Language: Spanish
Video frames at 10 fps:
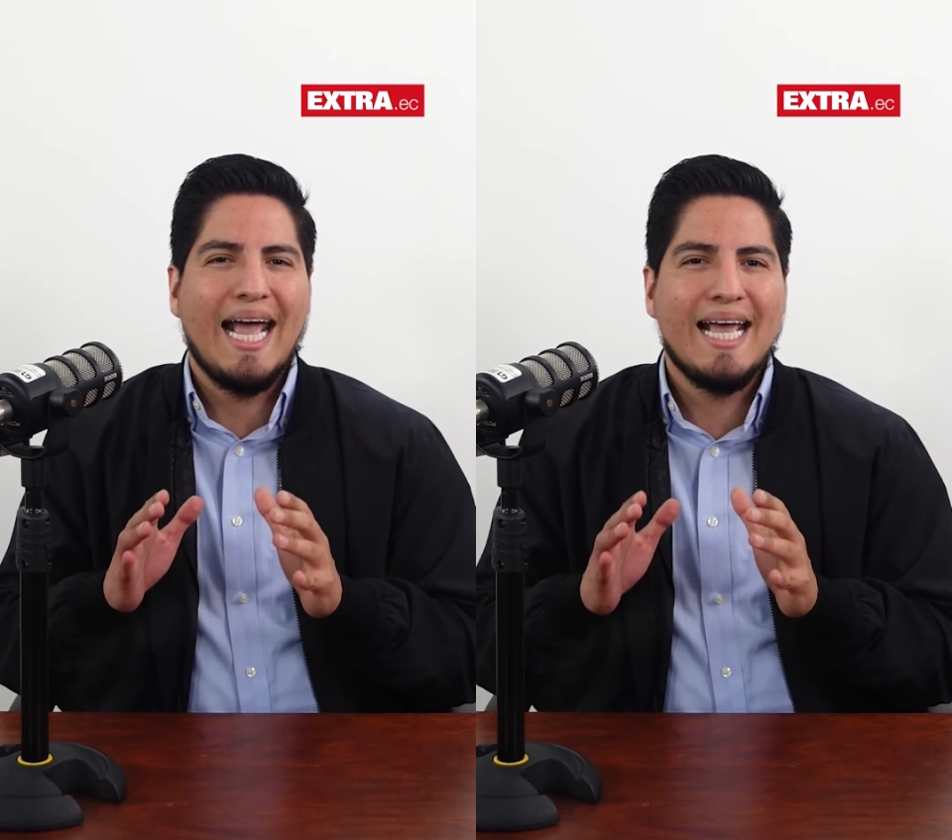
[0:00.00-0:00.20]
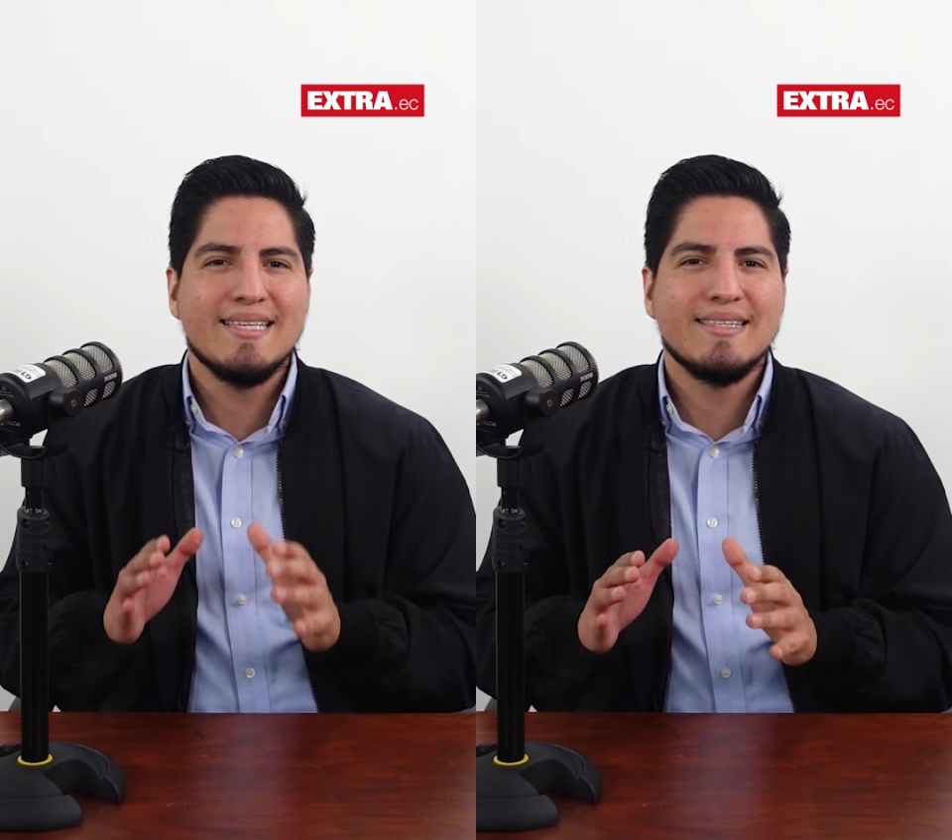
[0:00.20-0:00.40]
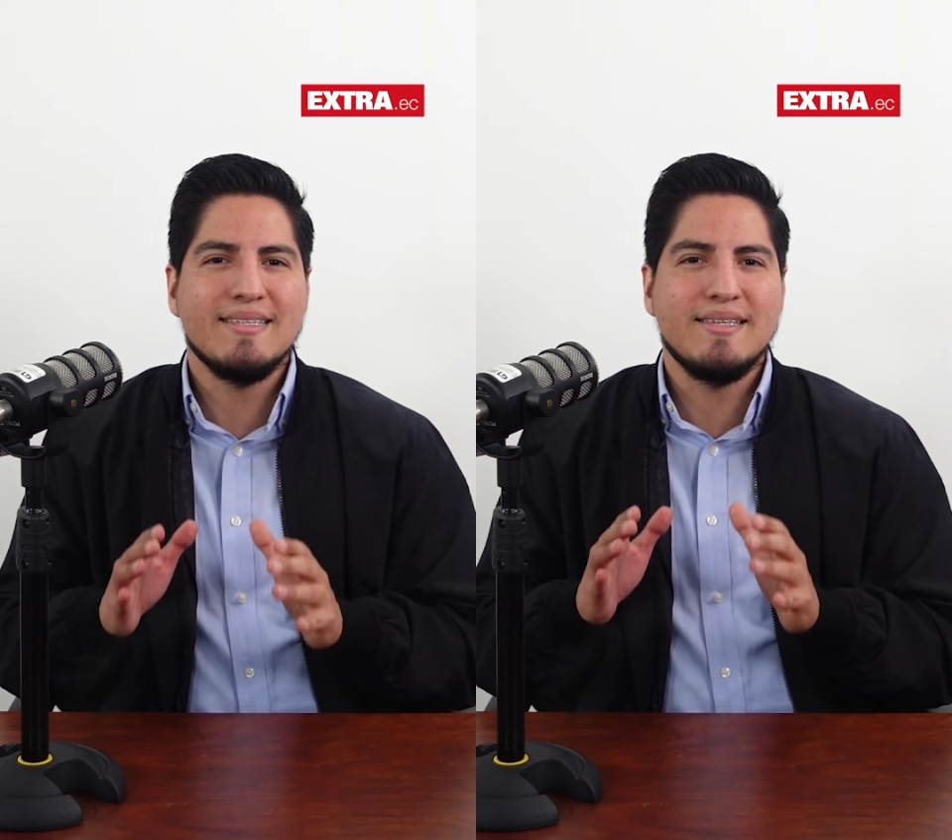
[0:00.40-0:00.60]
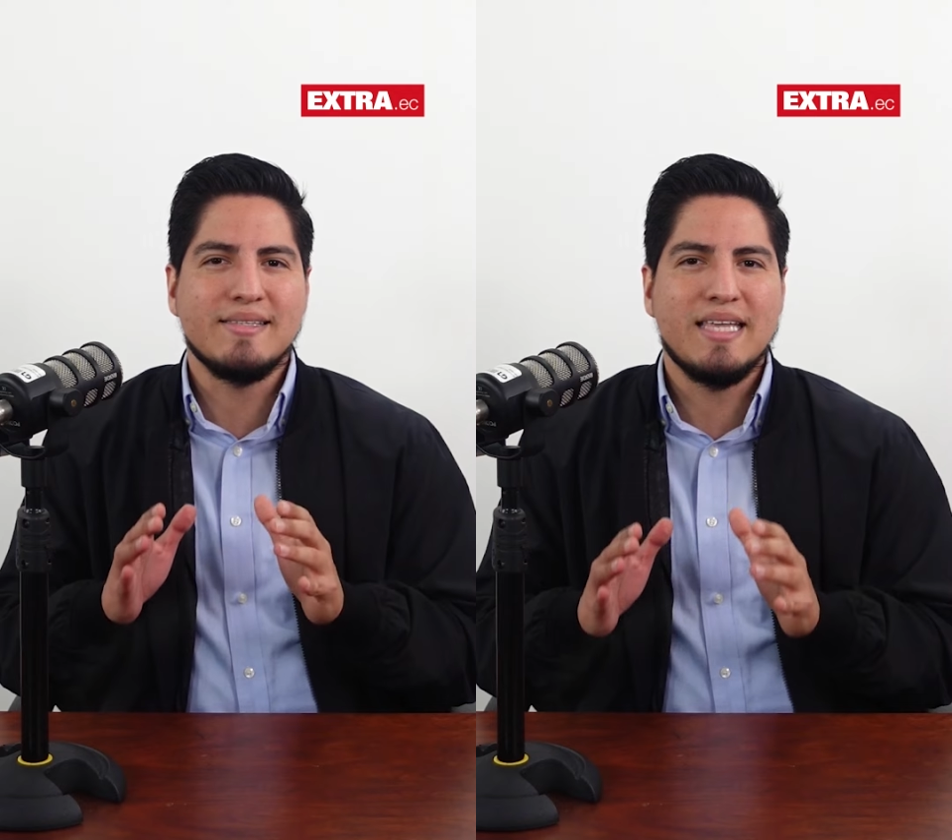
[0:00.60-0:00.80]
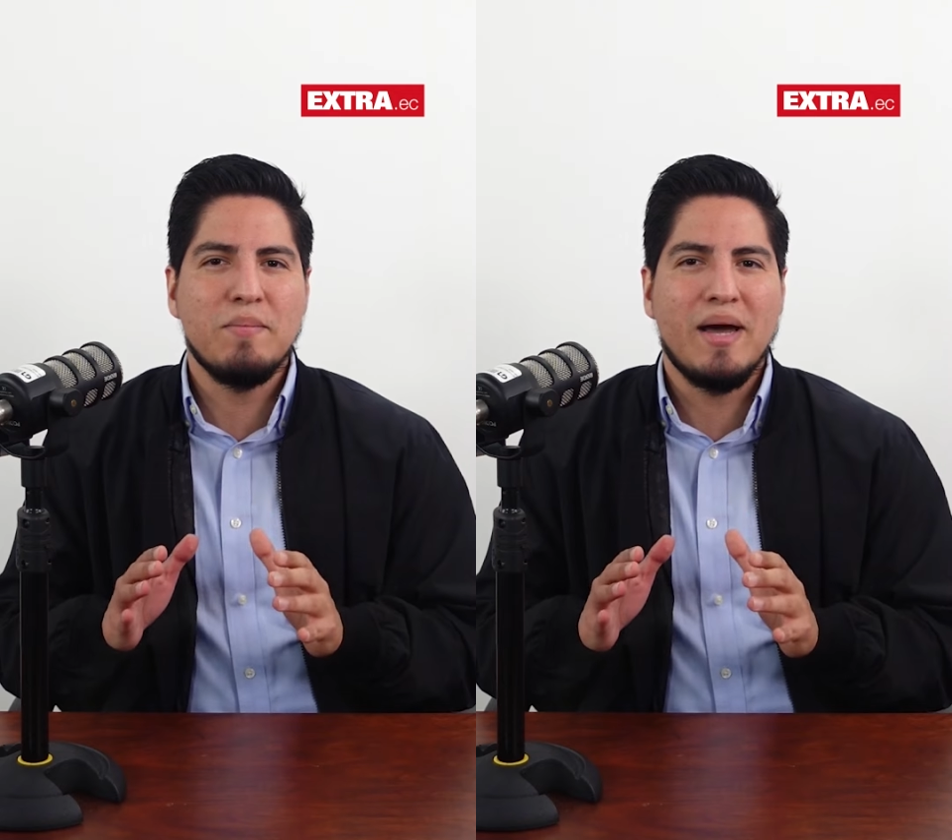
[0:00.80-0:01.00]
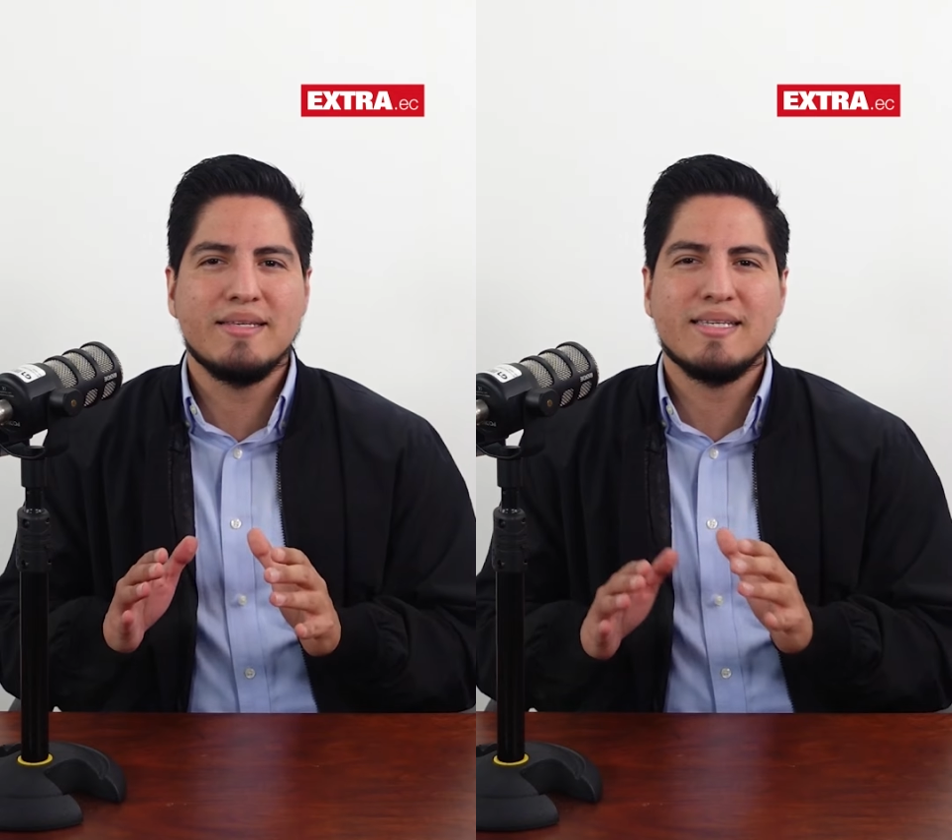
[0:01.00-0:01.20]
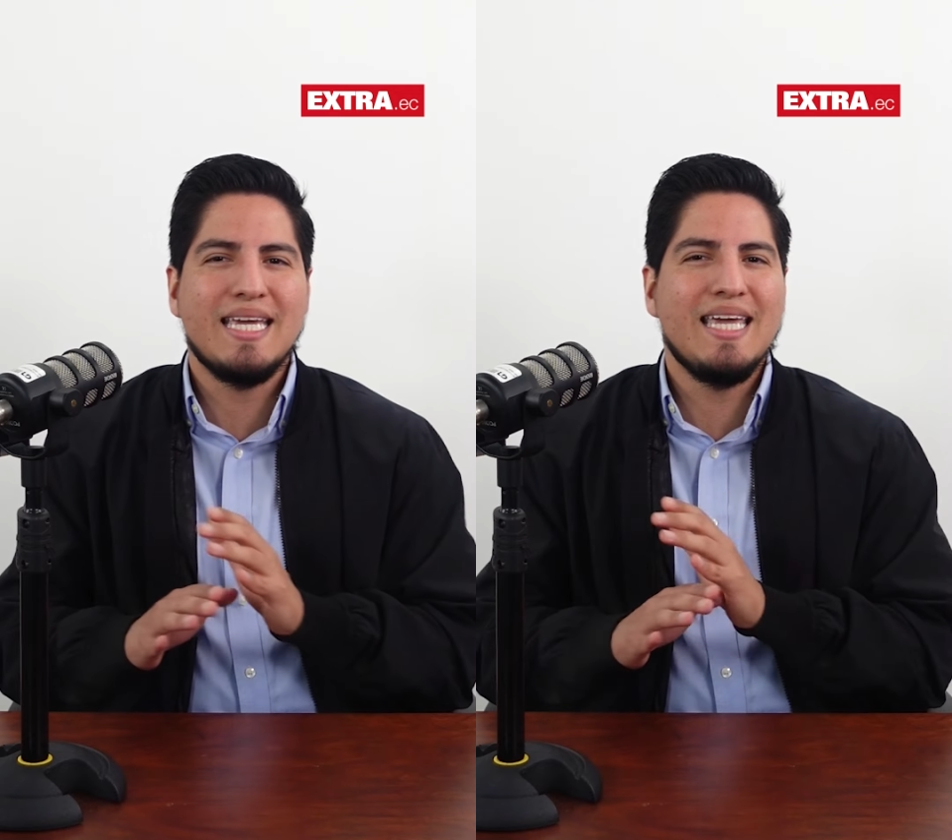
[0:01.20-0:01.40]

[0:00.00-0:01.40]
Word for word: Este sistema es